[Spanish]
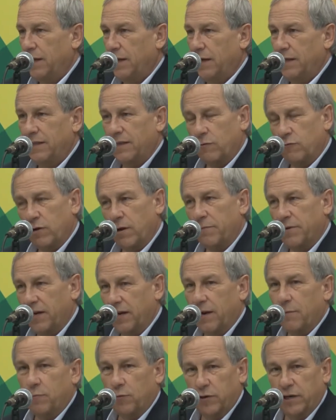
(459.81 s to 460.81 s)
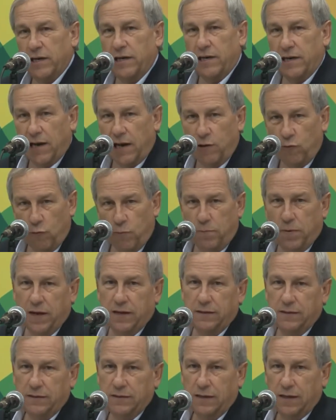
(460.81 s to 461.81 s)
y de alguna manera ponerle la
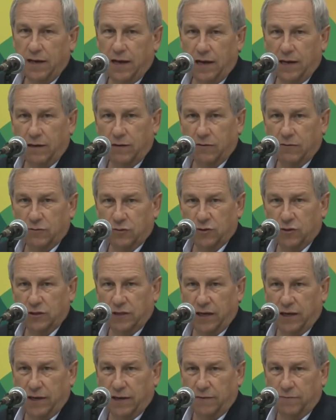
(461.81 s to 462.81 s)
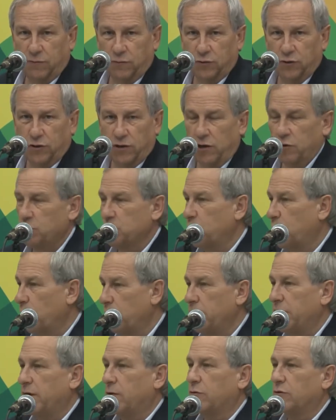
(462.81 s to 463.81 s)
lupa a los eh, funcionarios
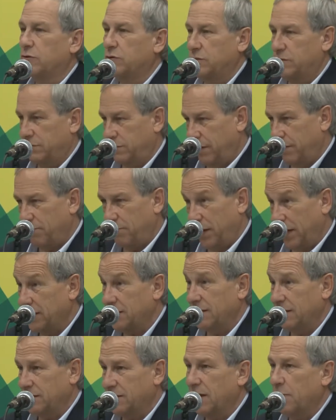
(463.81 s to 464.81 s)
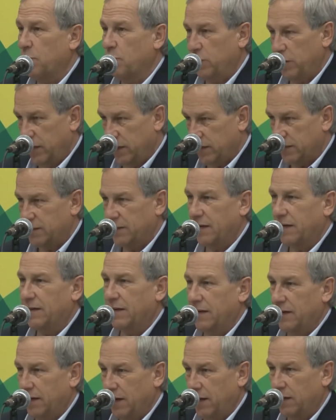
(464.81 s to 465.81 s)
públicos, empresas que pudieran estar
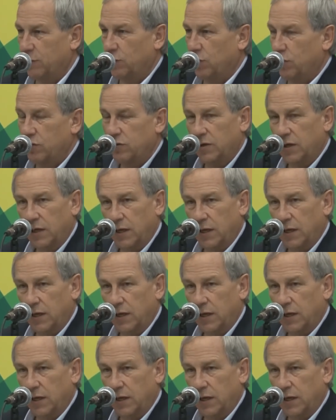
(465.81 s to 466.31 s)
generando